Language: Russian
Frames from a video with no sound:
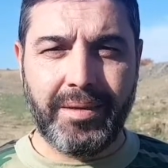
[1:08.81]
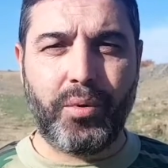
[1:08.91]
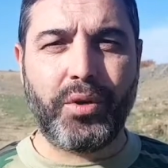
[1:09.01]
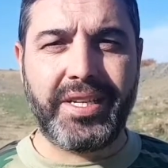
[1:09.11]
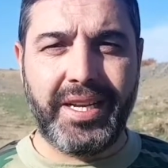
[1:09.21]

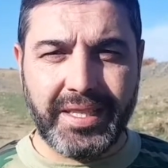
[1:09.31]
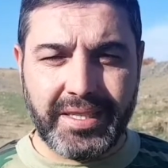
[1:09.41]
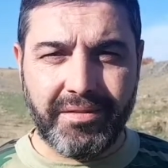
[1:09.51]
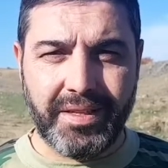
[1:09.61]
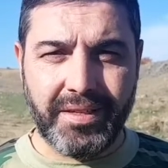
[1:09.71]
после
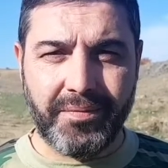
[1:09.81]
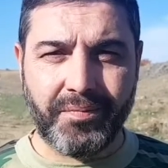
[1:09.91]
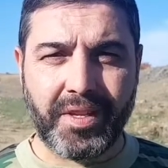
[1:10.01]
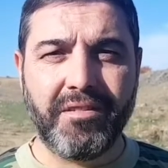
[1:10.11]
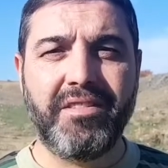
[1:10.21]
этого
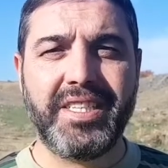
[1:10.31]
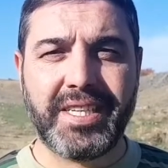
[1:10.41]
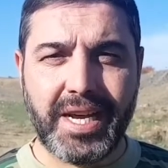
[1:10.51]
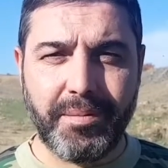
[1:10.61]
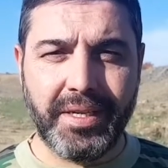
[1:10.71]
вы
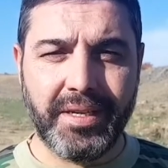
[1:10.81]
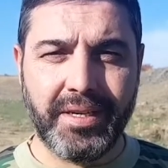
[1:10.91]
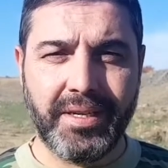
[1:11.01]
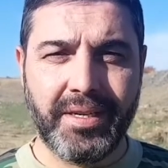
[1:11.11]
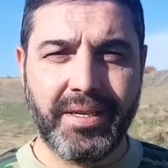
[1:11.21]
сами
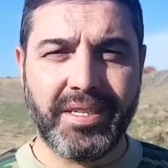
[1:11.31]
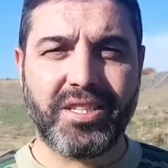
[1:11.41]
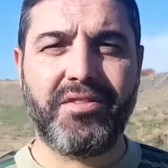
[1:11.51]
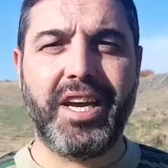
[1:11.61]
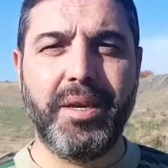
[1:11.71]

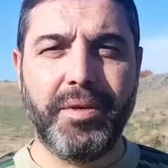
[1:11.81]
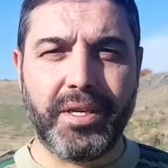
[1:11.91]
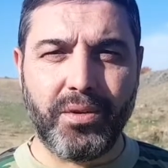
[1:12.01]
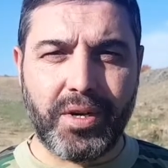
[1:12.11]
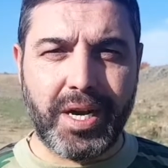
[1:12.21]
своими
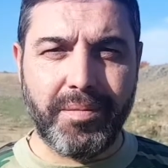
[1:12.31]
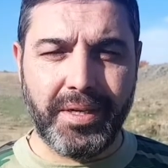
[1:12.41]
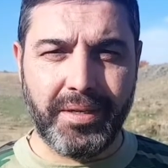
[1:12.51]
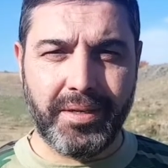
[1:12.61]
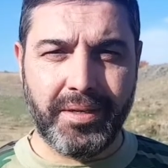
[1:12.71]
руками